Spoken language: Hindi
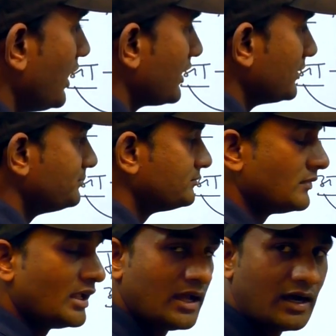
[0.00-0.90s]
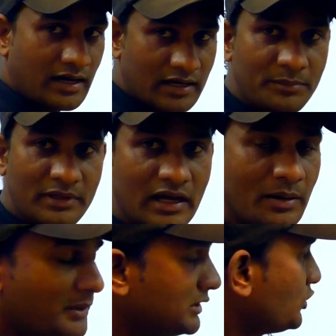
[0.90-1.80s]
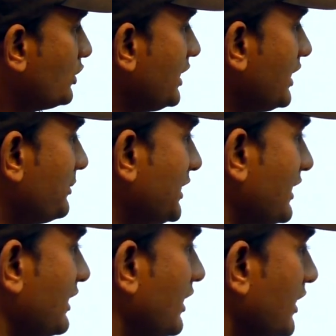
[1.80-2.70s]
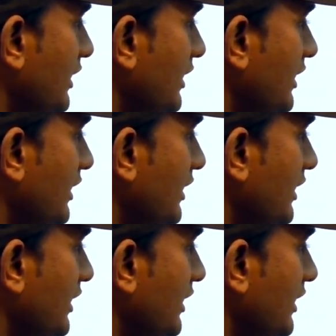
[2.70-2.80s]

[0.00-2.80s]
अर अर हम यहाँ पर जोड़ेंगे अब देखना